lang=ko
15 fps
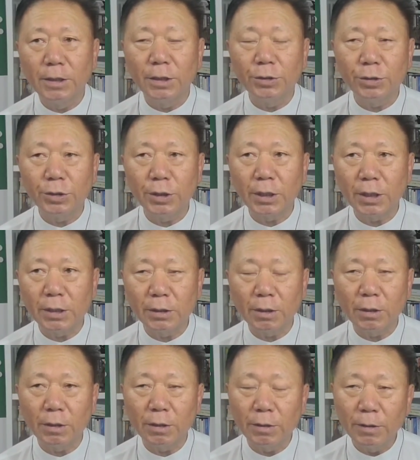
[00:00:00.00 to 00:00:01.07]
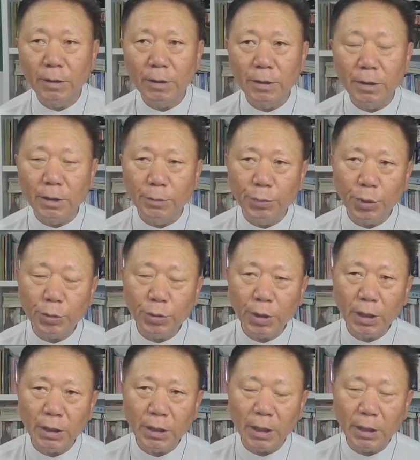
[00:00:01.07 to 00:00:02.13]
예수님께서 이
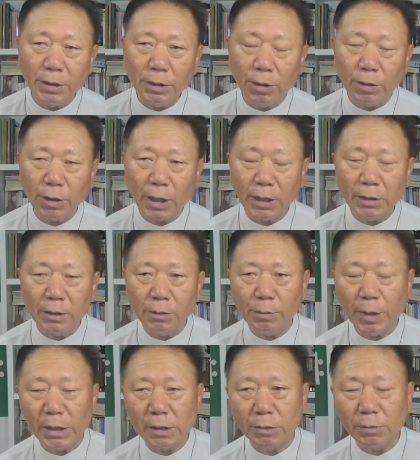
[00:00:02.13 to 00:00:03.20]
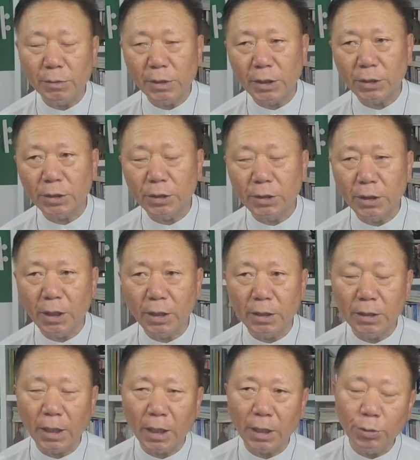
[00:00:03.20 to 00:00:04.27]
표적에 대한 여러 가지를 말씀을 하시는데
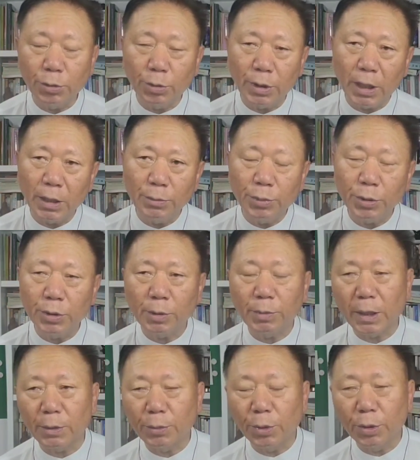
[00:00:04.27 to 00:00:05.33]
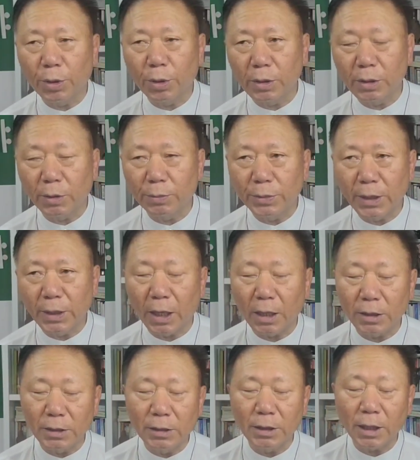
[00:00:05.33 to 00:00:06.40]
내가 요나의 표적밖에 보일 것
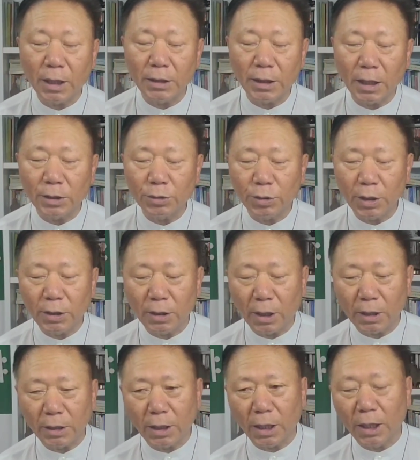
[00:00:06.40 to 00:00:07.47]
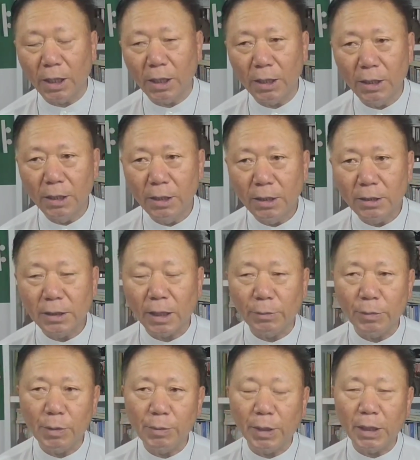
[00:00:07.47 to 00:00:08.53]
없다. 인자가 땅속에 들어왔다가
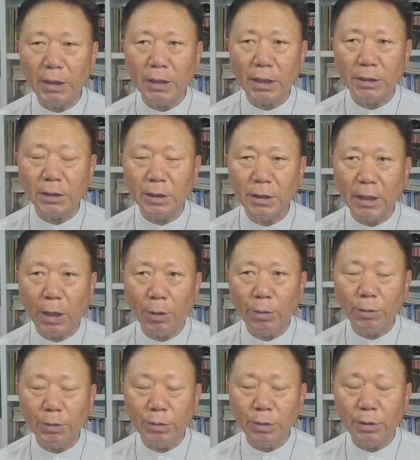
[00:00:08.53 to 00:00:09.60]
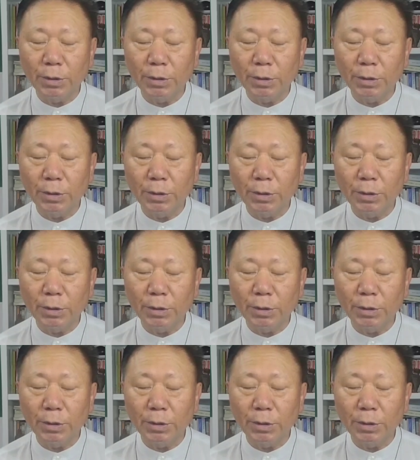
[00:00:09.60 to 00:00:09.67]
3일 만에 다시 나오